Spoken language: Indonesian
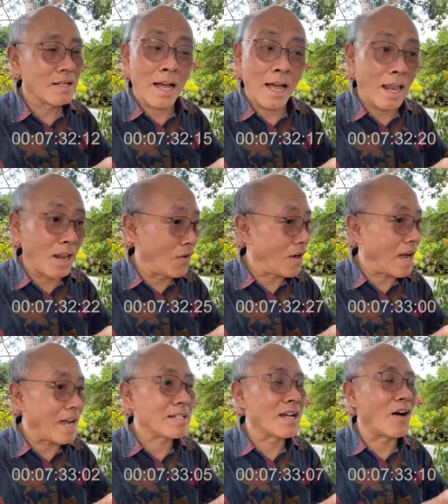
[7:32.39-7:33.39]
kalau
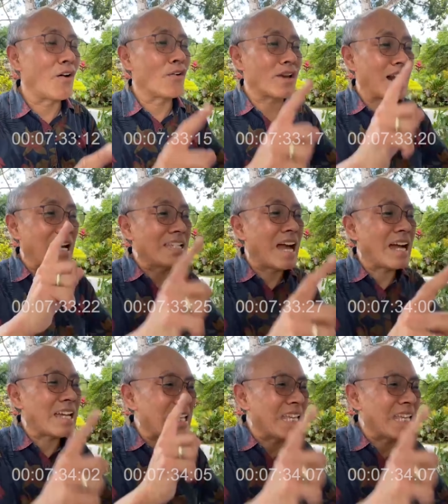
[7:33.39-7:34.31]
ada orang yang